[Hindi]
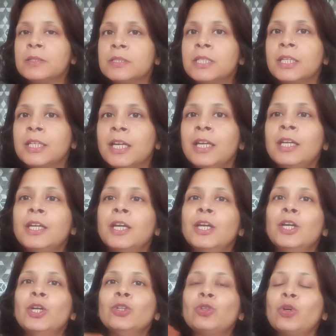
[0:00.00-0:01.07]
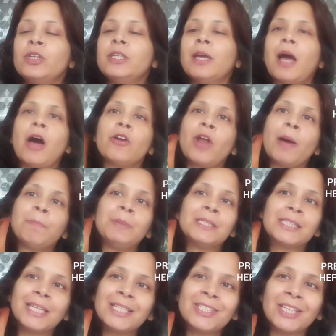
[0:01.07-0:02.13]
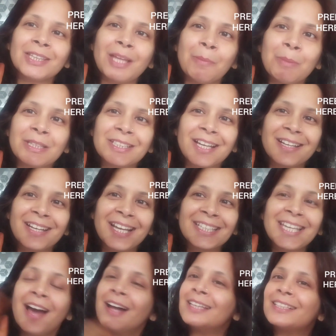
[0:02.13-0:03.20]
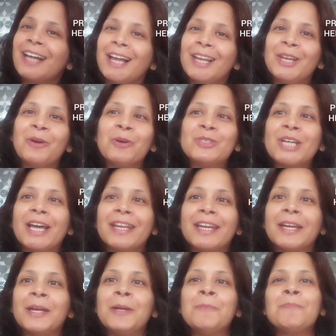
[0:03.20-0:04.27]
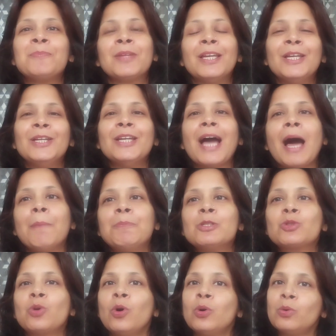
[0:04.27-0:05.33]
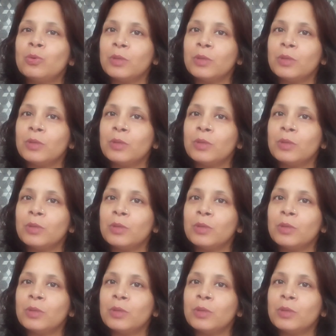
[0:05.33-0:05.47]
ठीक है तो ये और आप इसकी चिंता मत करना कि हाथ काले हो जा रहे हैं आप इसको